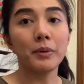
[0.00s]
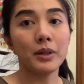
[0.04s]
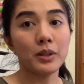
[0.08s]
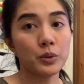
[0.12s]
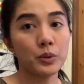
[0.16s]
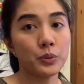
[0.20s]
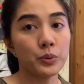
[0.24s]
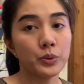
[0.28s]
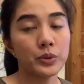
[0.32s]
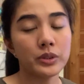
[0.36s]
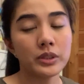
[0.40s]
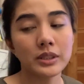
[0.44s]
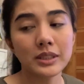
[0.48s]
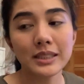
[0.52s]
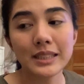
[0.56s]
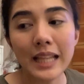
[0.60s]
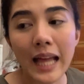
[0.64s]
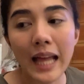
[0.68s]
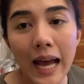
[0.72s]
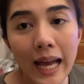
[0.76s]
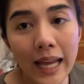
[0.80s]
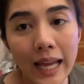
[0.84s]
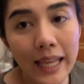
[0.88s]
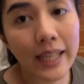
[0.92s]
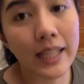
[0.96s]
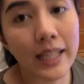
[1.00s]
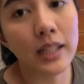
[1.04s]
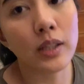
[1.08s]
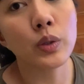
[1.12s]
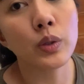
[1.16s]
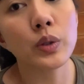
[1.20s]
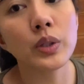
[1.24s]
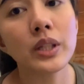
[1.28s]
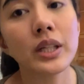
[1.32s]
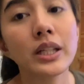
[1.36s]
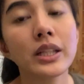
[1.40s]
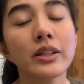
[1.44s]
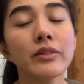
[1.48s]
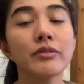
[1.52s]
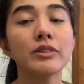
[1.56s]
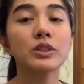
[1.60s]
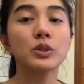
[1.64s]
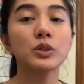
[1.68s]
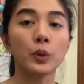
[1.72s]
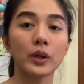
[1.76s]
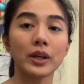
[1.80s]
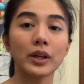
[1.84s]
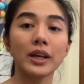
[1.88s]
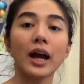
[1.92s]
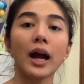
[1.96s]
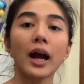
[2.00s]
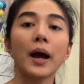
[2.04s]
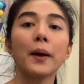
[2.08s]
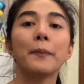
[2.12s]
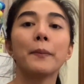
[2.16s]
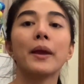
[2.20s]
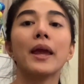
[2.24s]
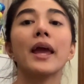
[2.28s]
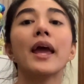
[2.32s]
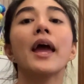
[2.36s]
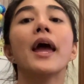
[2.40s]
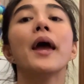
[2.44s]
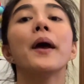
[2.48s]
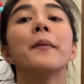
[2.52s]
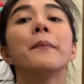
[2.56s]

balloons. Dahil, nung nagdivisoria kami,